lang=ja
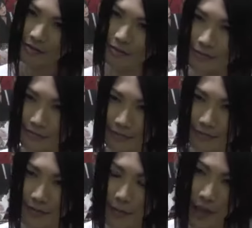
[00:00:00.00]
うん、
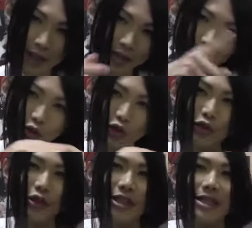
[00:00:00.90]
バレットの
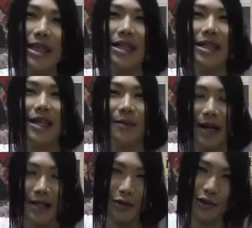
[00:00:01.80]
曲を引っ提げて
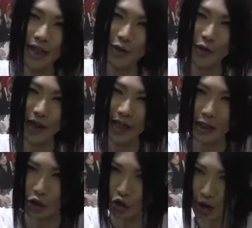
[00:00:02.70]
バーで歌う時が
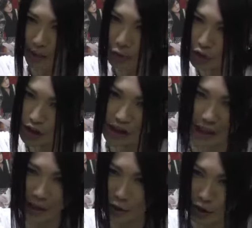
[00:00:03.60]
来るかもし
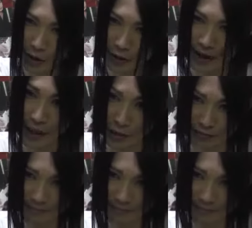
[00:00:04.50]
れぬでござる。